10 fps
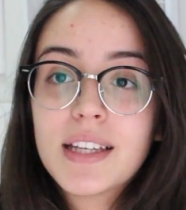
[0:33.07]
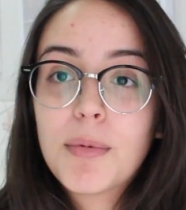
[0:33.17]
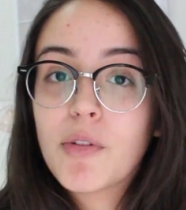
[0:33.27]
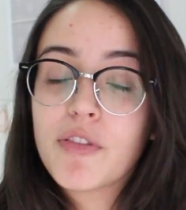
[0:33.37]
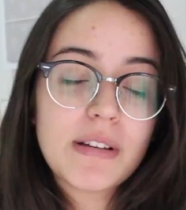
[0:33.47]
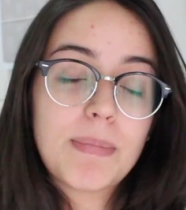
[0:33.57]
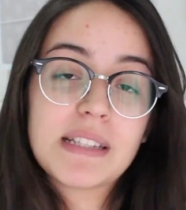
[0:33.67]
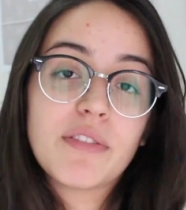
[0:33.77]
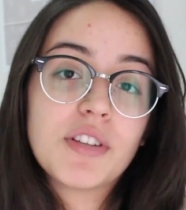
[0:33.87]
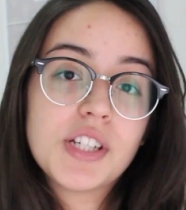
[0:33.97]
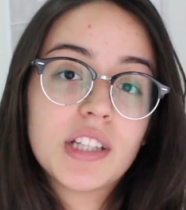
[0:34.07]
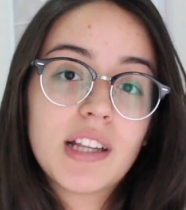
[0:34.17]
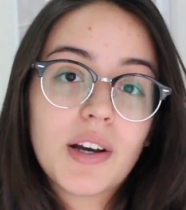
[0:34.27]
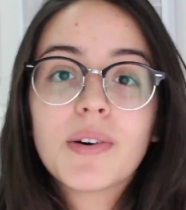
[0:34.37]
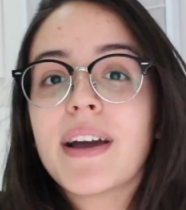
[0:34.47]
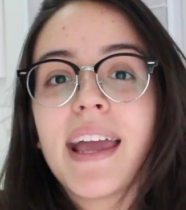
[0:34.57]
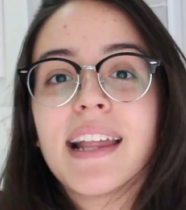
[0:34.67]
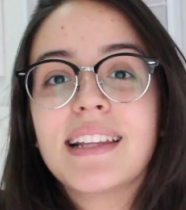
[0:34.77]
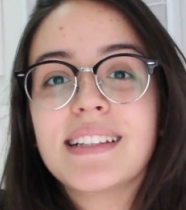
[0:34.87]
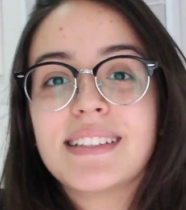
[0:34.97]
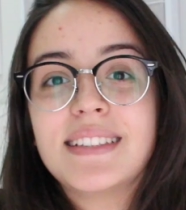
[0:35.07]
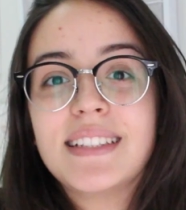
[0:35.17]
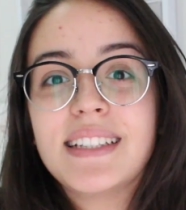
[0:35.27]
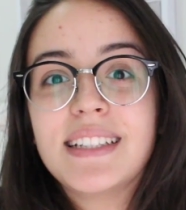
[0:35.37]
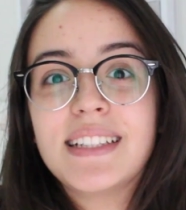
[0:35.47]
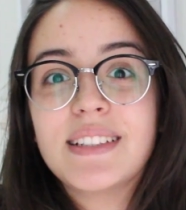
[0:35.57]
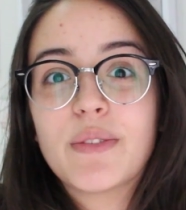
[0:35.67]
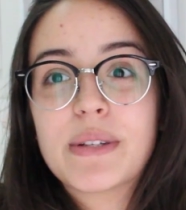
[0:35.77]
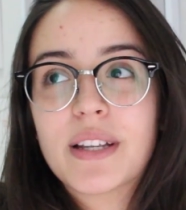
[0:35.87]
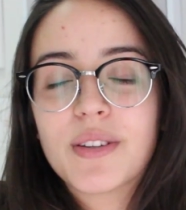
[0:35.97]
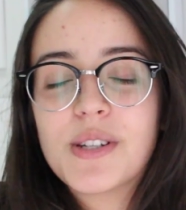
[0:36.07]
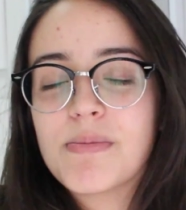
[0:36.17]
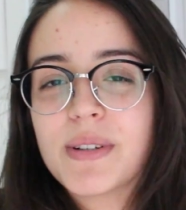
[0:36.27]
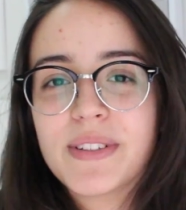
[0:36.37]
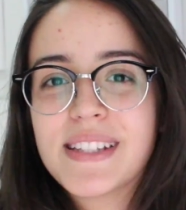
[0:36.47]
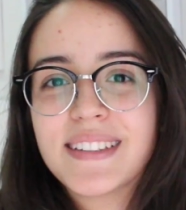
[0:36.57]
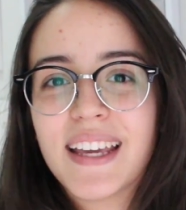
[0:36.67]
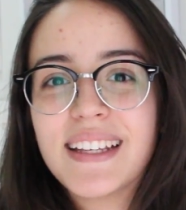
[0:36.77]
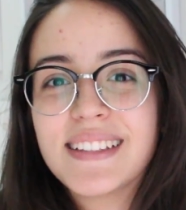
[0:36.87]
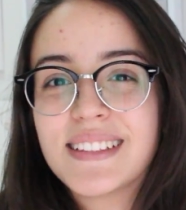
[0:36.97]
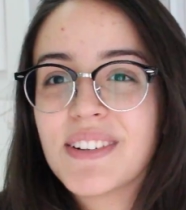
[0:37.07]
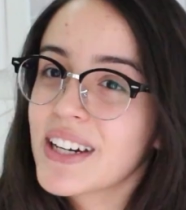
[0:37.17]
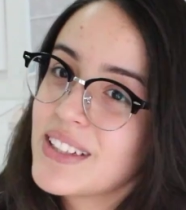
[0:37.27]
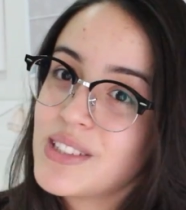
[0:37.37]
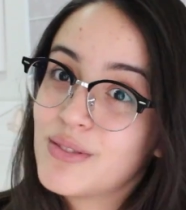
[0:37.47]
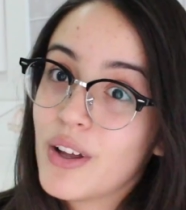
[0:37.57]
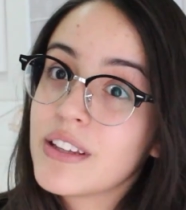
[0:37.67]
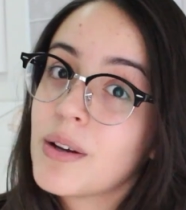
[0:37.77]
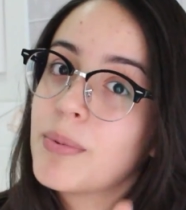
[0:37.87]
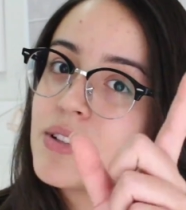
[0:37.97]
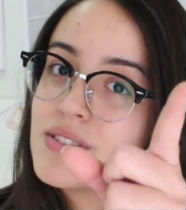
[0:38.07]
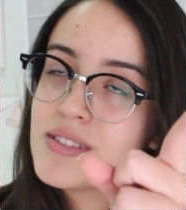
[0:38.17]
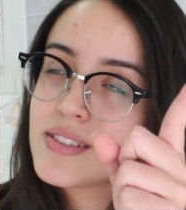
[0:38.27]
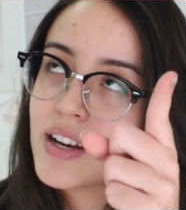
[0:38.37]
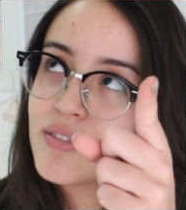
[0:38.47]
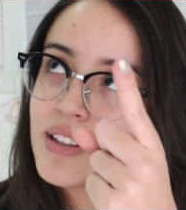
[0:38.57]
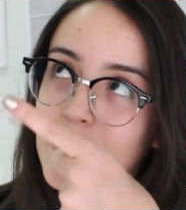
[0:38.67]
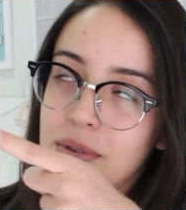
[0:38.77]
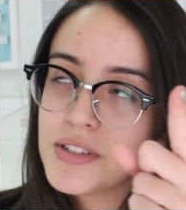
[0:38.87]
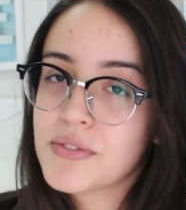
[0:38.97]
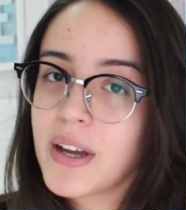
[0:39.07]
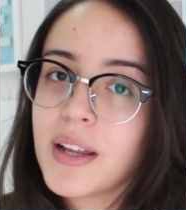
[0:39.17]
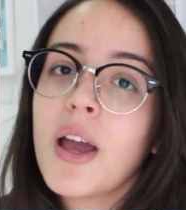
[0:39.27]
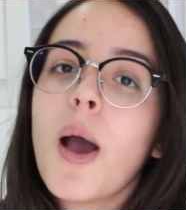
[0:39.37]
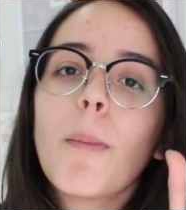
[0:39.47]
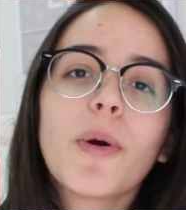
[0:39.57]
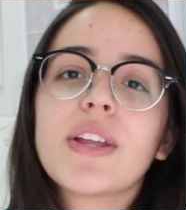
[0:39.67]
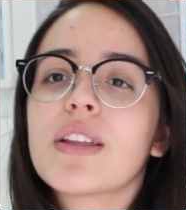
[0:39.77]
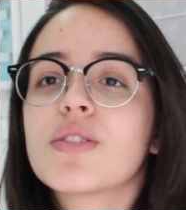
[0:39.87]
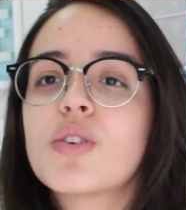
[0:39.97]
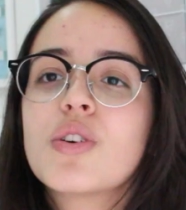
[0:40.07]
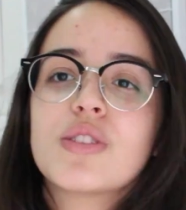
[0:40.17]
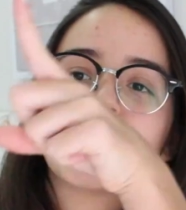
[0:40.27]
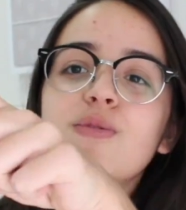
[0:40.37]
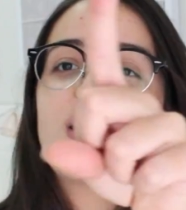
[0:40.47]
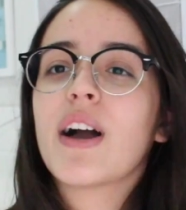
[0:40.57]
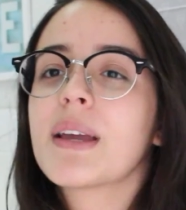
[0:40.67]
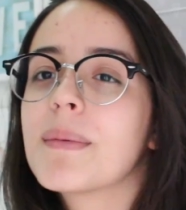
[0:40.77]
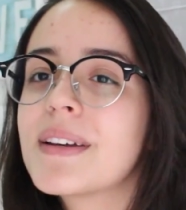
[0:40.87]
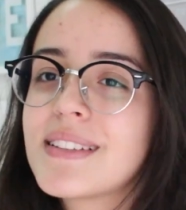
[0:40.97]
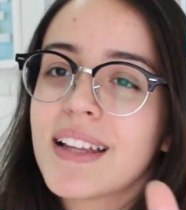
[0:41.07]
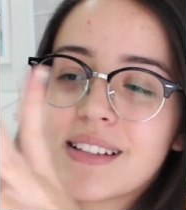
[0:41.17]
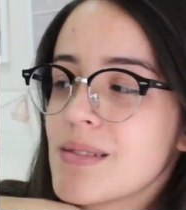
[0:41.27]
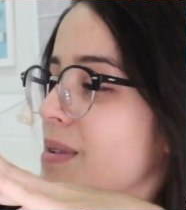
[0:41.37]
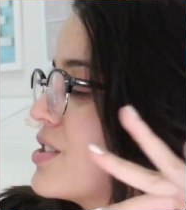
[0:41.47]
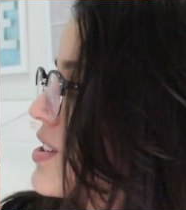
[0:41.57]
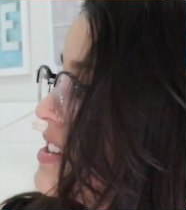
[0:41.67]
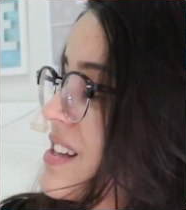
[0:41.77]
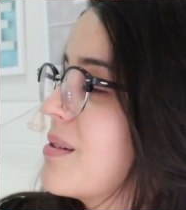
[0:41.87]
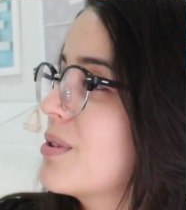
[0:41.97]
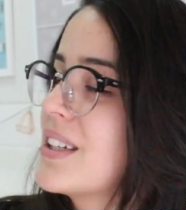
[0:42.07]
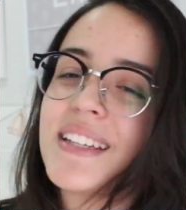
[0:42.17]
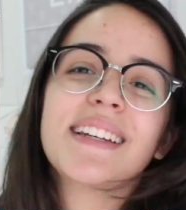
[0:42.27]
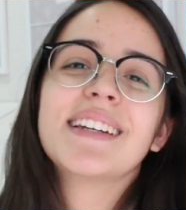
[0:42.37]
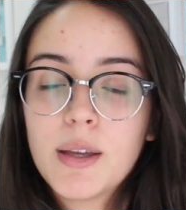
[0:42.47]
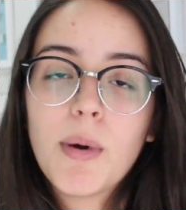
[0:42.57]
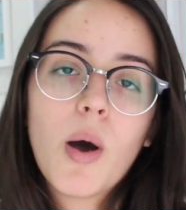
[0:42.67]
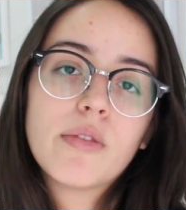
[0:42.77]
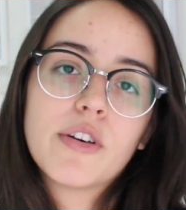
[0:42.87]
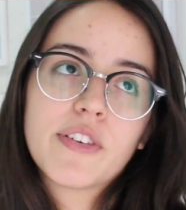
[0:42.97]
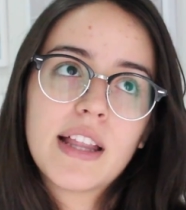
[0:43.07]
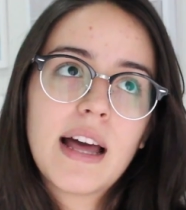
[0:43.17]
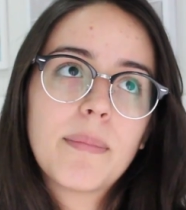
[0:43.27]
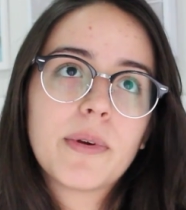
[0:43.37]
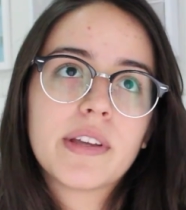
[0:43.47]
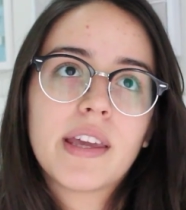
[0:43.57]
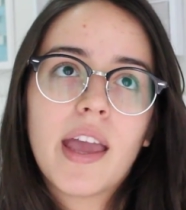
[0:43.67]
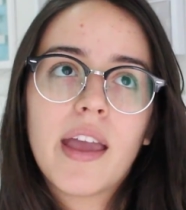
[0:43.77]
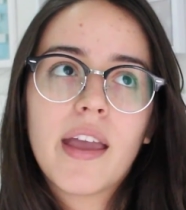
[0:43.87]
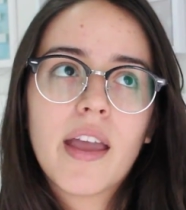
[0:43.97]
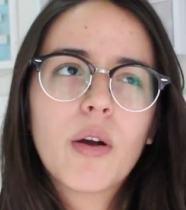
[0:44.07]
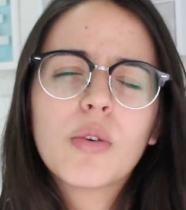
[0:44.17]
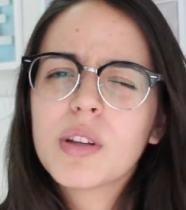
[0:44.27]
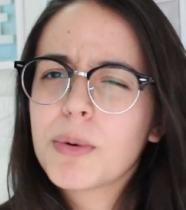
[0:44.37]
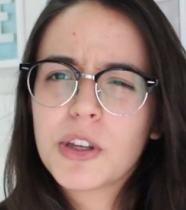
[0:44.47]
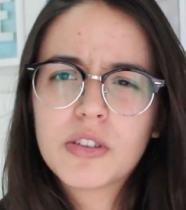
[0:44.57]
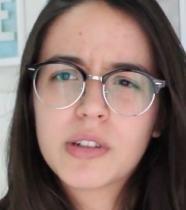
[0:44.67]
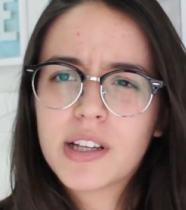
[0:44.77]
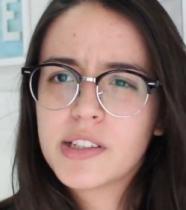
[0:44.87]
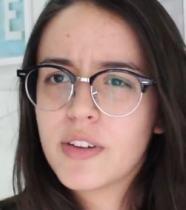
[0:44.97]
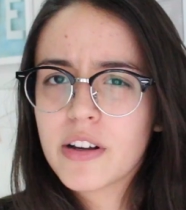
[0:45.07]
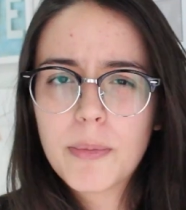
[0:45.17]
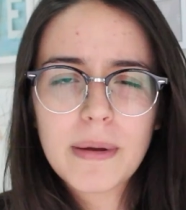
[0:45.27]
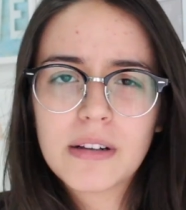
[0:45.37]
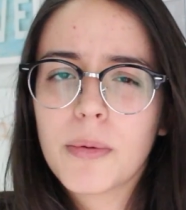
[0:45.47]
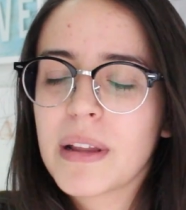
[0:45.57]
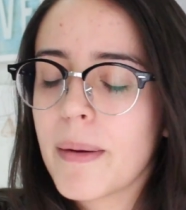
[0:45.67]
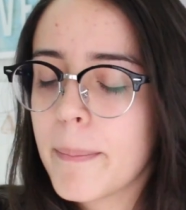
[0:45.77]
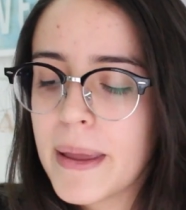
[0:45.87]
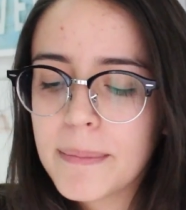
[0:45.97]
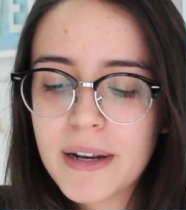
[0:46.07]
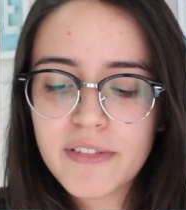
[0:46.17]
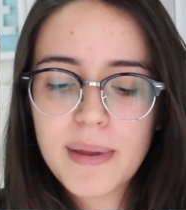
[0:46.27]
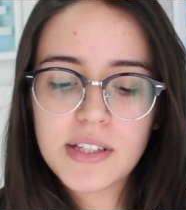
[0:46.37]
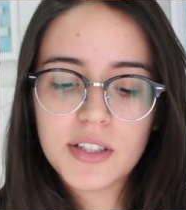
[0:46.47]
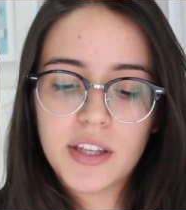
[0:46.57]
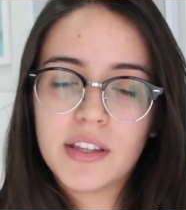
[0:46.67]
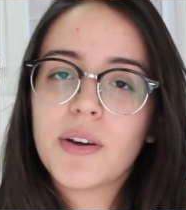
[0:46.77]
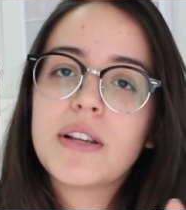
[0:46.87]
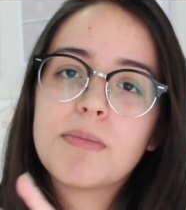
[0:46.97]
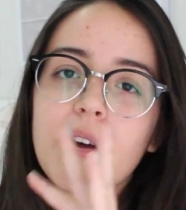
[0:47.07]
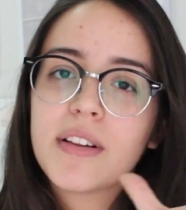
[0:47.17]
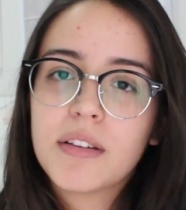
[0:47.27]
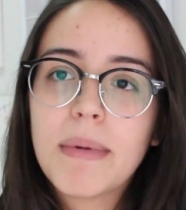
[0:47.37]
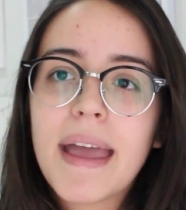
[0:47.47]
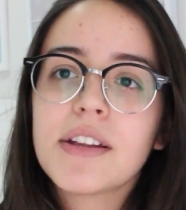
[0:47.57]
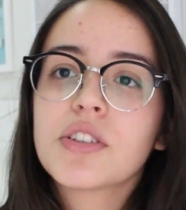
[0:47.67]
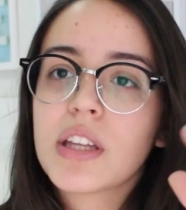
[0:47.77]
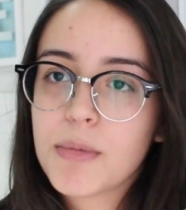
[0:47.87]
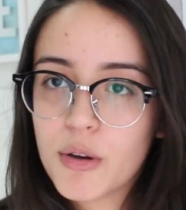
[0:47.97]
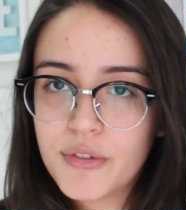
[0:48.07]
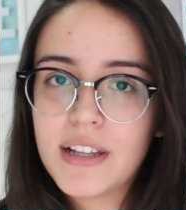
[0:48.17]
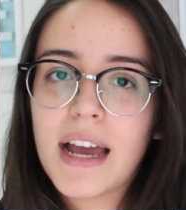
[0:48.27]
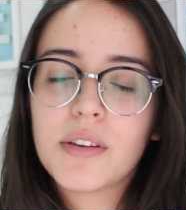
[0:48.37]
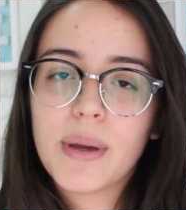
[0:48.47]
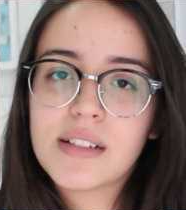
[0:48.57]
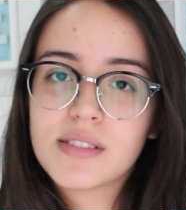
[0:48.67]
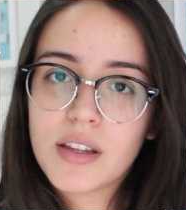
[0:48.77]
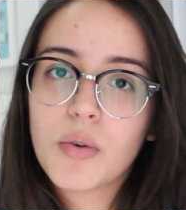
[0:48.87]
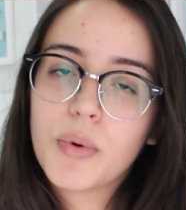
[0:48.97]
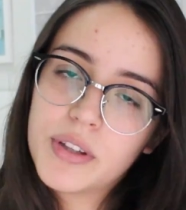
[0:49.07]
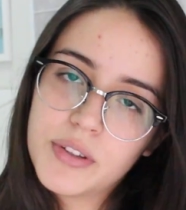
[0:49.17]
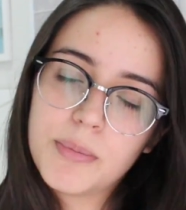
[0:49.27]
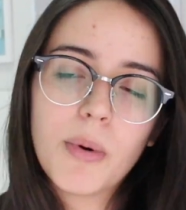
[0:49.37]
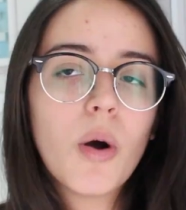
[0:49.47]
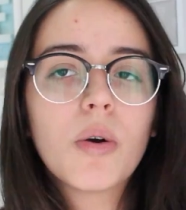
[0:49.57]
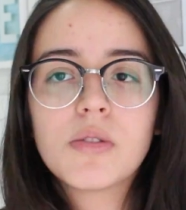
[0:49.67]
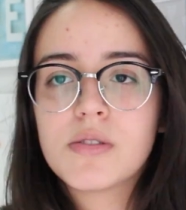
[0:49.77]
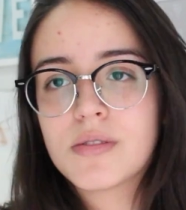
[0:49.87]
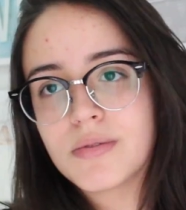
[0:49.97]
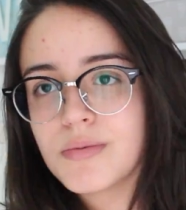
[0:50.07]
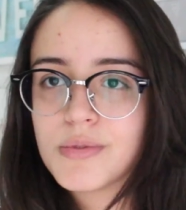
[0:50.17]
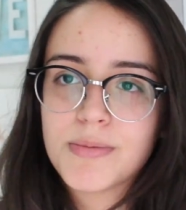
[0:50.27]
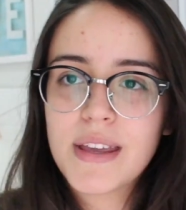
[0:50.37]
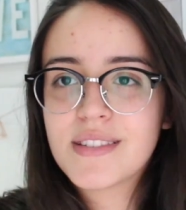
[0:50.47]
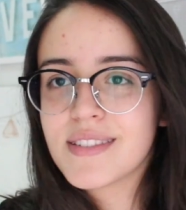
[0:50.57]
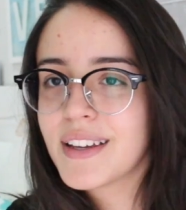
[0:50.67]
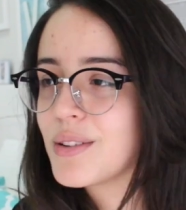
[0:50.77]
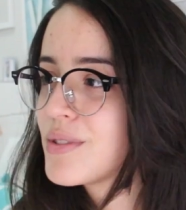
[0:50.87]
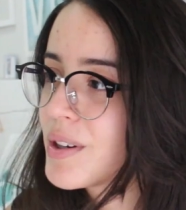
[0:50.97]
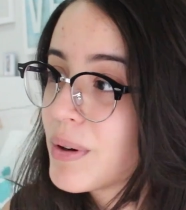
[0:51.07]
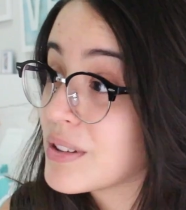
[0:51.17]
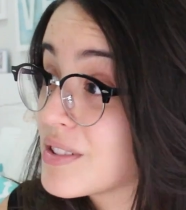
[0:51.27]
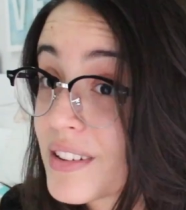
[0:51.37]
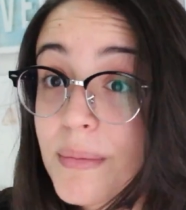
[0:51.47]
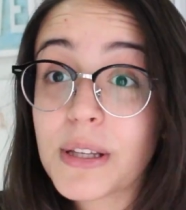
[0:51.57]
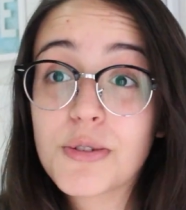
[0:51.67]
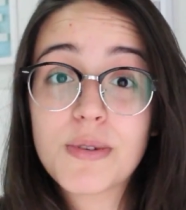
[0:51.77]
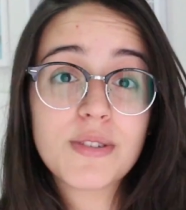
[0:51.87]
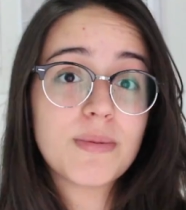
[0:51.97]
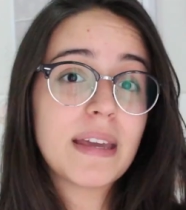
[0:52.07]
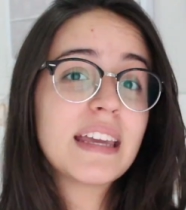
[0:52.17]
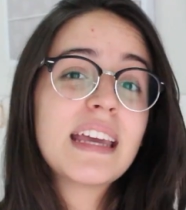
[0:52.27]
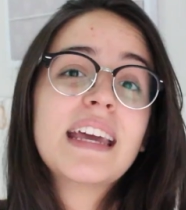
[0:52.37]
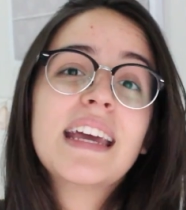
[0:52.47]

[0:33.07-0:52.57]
E bom, vou passar o fim de ano lá com eles e vou mostrar tudinho pra vocês no meu canal de vlog, então por isso se inscrevam lá pra vocês ficarem por dentro dos vlogmas, né, nesse mês de dezembro aqui. E bom, eu vou ficar lá porque eu contei um pouquinho no canal de vlog, eu vou contar bem brevemente aqui. Então eles moram lá no México, tem meu afilhado, ainda tem um ano e poucos, uns meses aí que eu não sei quantos exatamente, mas tudo bem.